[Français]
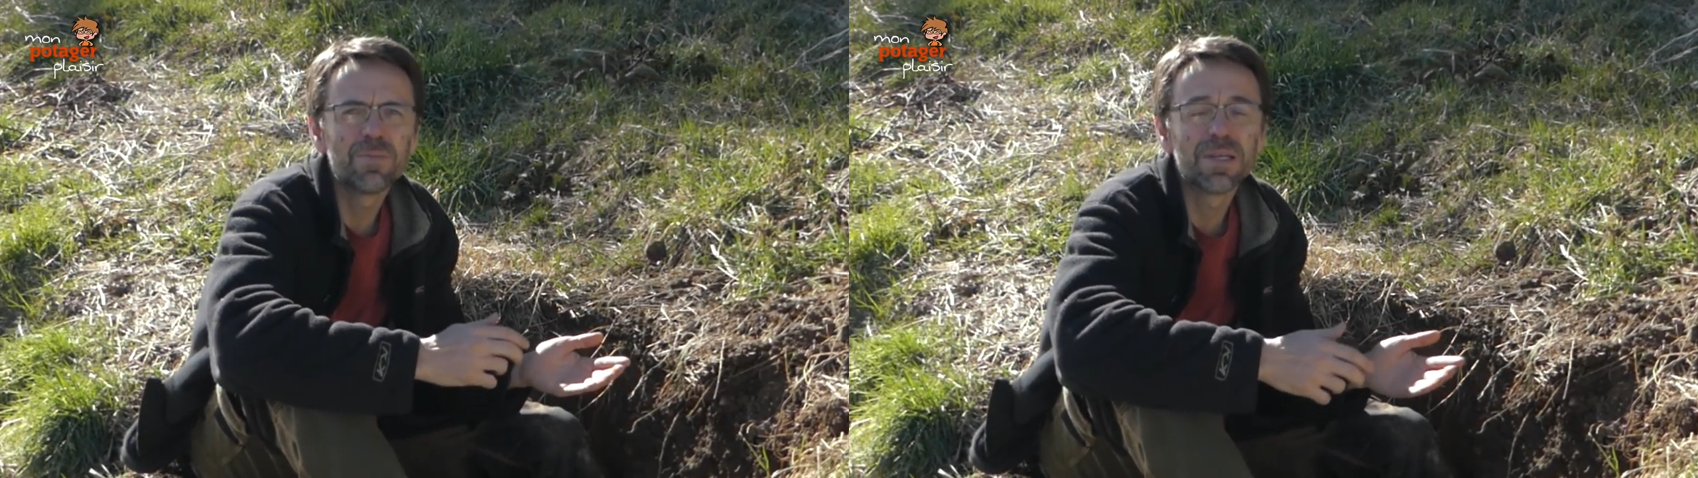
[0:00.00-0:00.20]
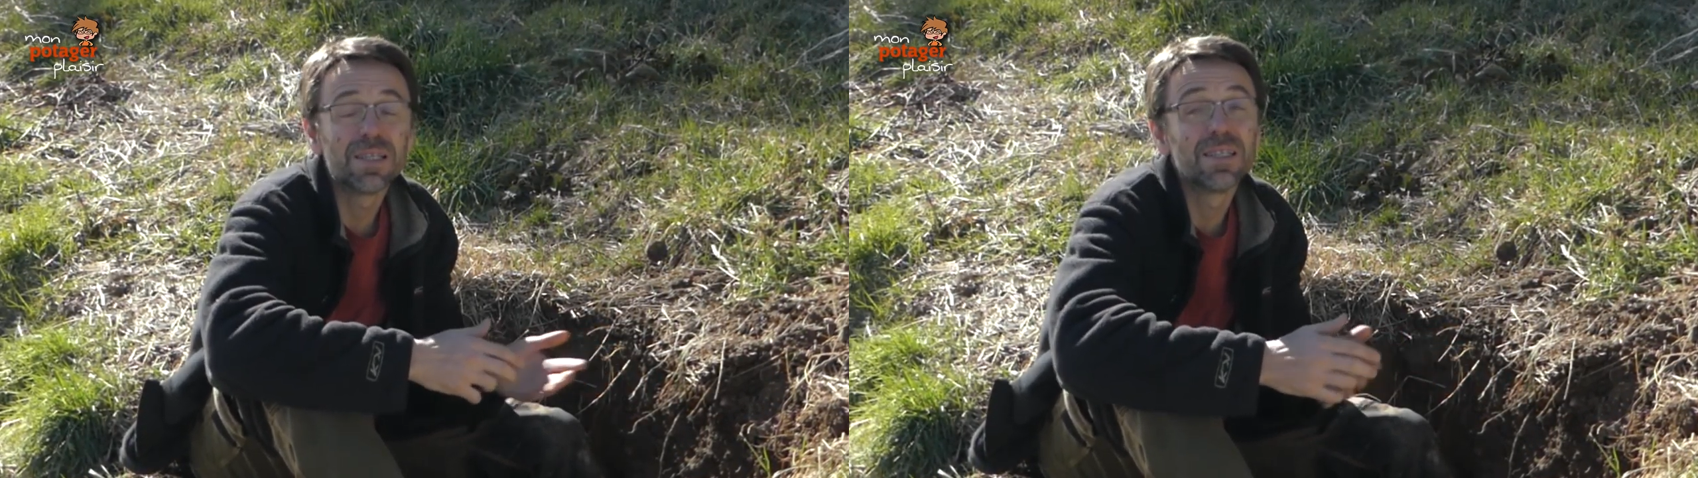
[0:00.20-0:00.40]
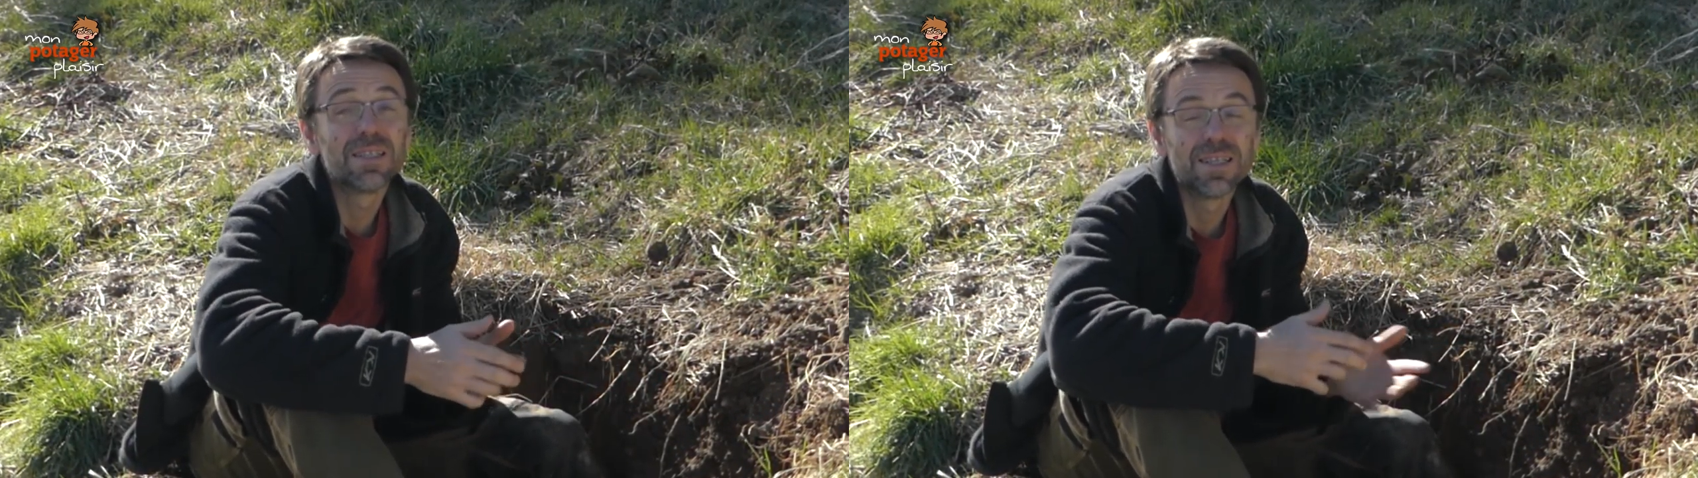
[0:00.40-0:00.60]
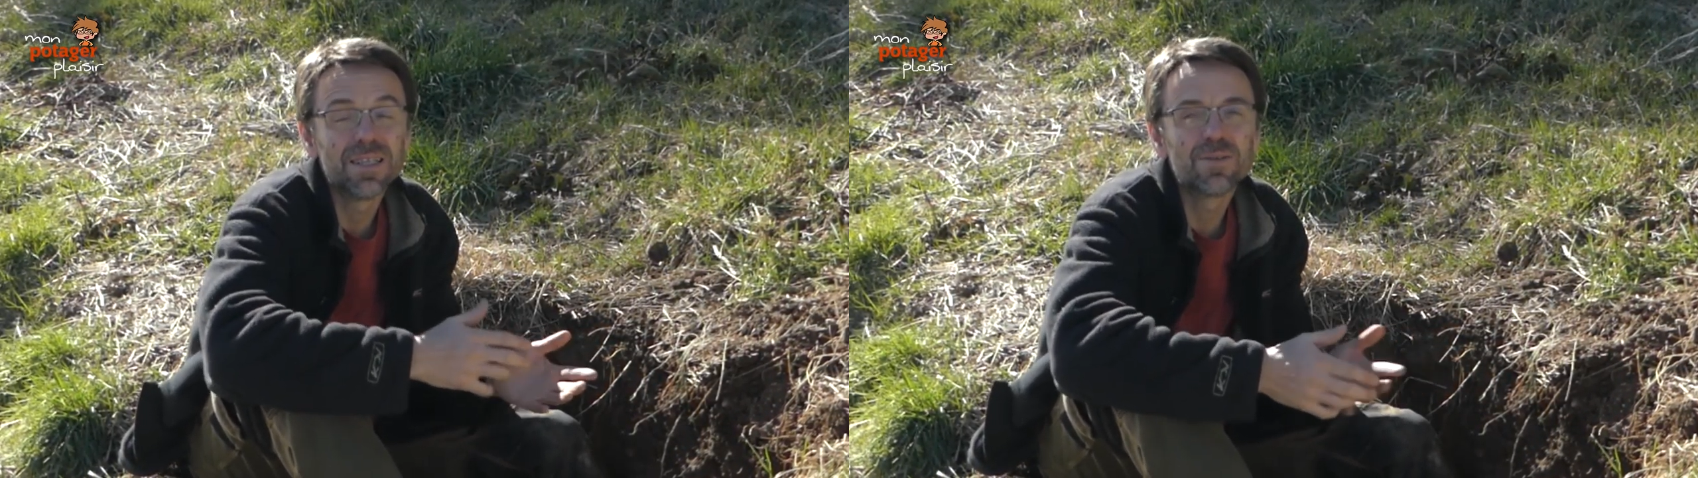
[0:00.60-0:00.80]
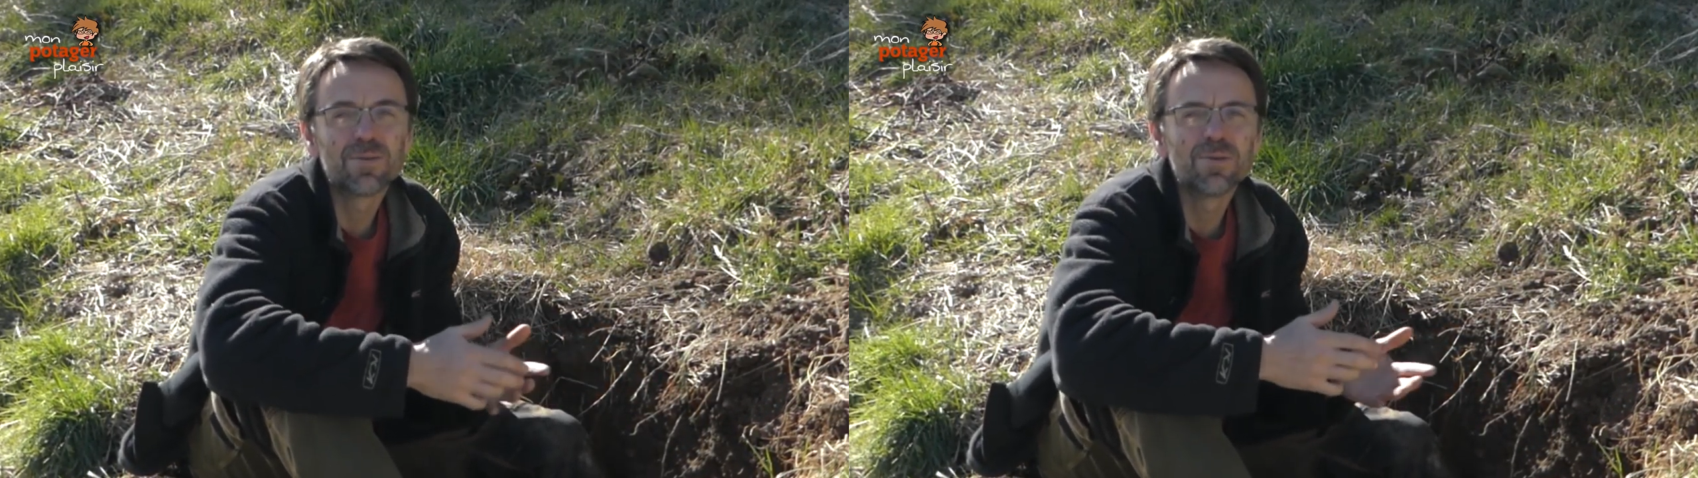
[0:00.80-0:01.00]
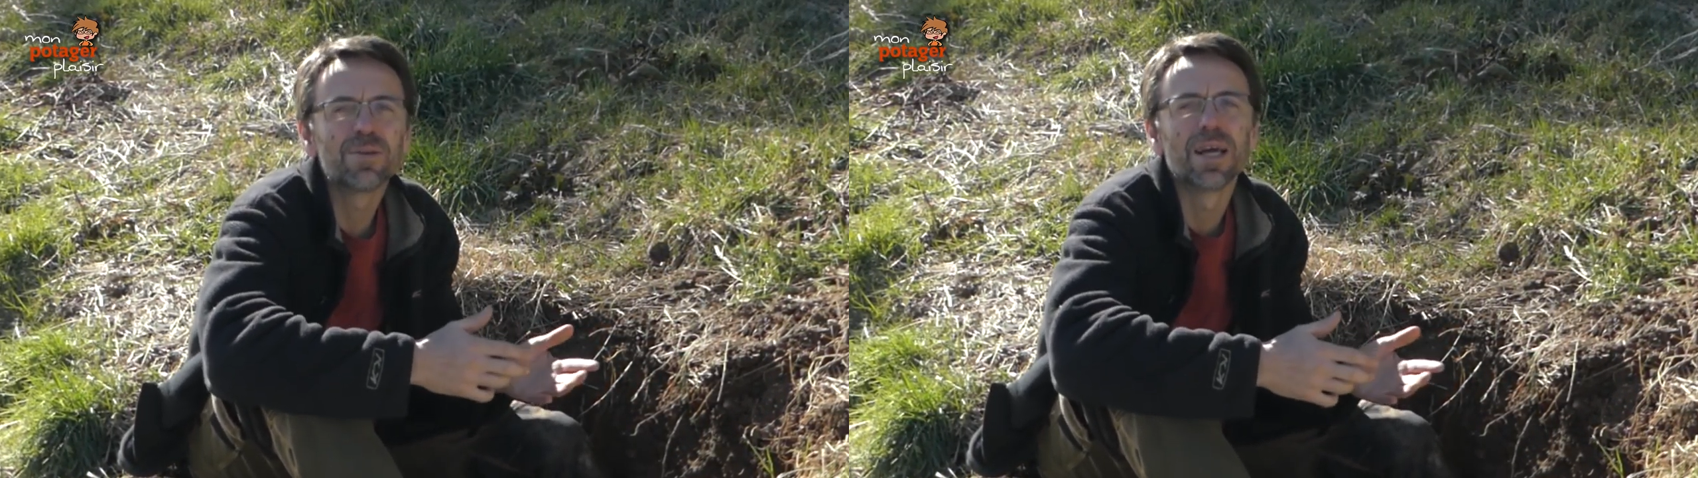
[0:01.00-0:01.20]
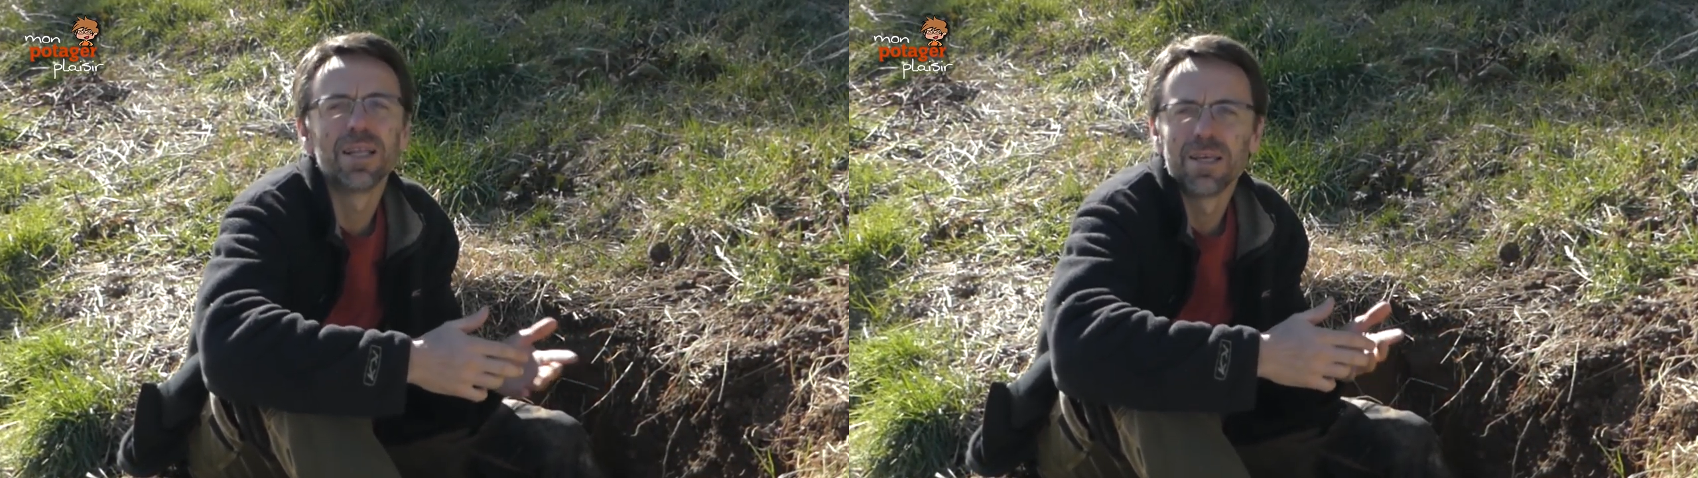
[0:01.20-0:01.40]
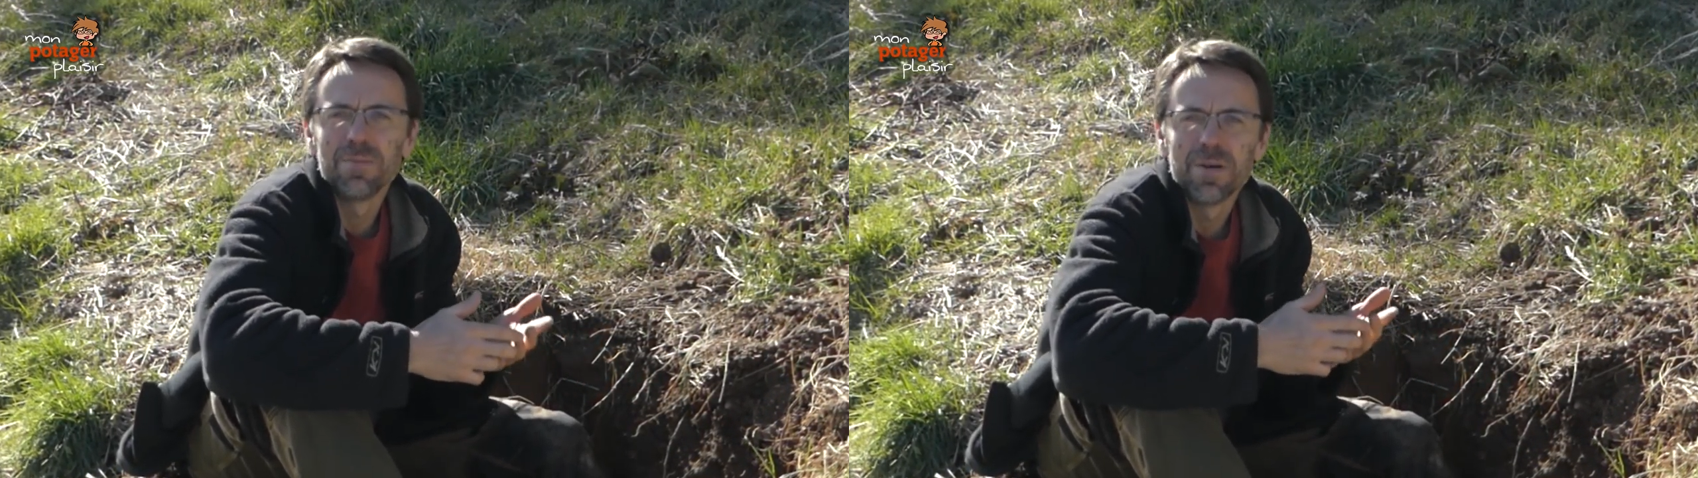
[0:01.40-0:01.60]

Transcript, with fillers: Essayez eh ben, essayer de gagner